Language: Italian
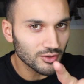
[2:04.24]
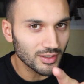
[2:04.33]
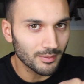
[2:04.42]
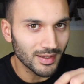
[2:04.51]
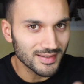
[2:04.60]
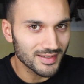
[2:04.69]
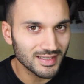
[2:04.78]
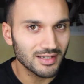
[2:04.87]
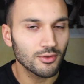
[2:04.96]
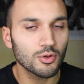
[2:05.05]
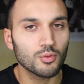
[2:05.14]
cosa ne pensi,
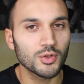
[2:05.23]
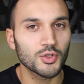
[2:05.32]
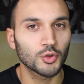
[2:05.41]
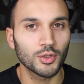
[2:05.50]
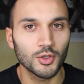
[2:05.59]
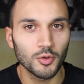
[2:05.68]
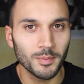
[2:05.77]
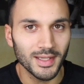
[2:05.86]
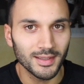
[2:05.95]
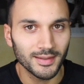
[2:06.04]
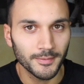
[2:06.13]
scrivilo qui sotto nei
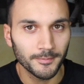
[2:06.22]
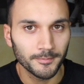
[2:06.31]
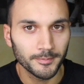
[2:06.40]
commenti.